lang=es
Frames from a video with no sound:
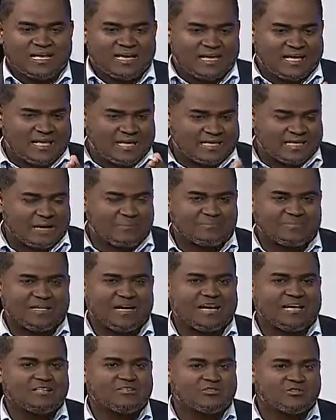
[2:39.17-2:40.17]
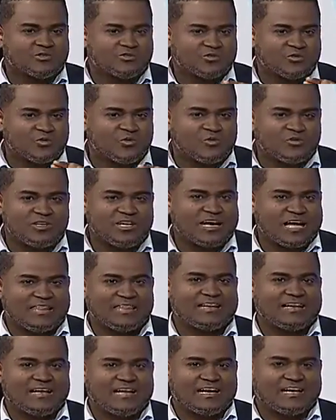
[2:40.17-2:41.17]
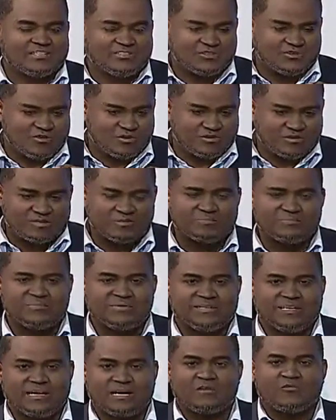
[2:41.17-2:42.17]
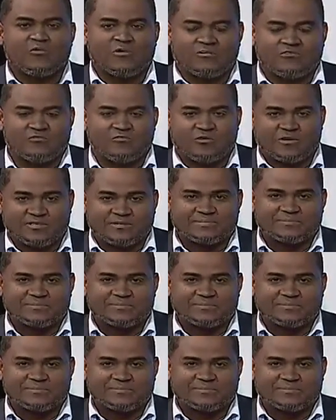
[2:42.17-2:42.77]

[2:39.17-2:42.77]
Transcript: eh, captar su única declaración, miren cuál fue.